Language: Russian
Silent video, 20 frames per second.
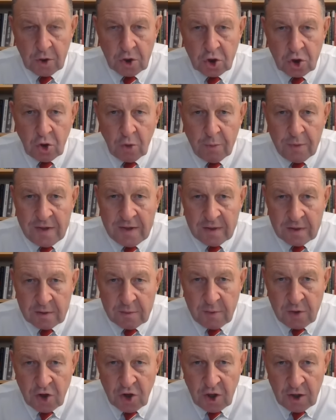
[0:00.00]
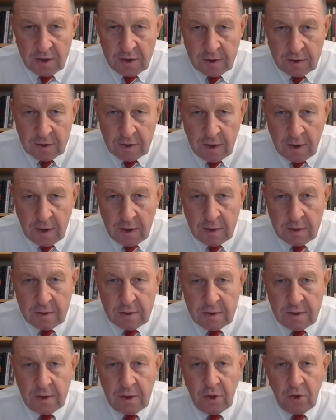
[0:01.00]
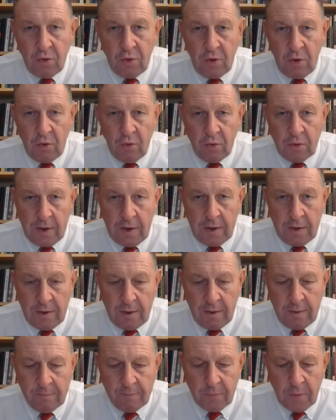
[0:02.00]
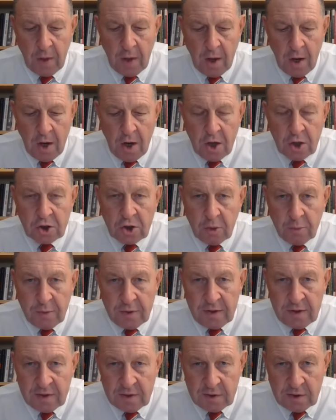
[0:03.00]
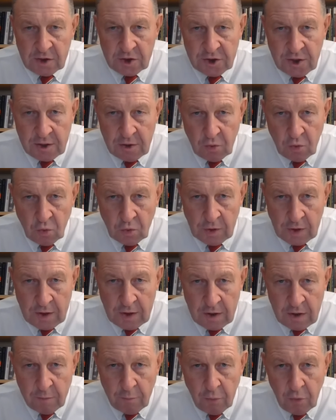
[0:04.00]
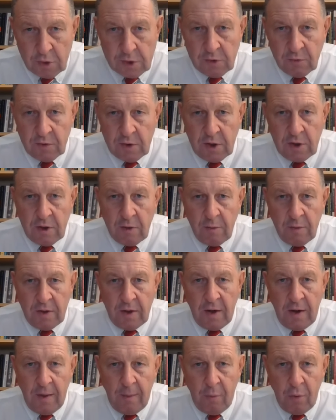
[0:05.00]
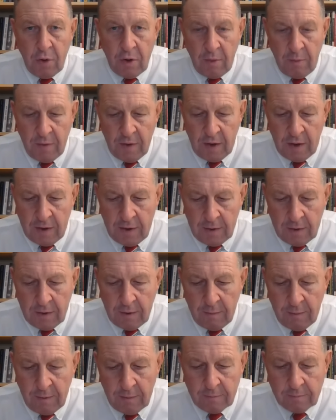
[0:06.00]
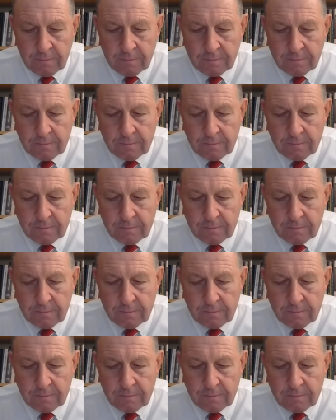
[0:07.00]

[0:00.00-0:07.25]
чтобы не размещать их на территории Украины чтобы не разрешать Украине пользоваться этими дальнобойными ракетами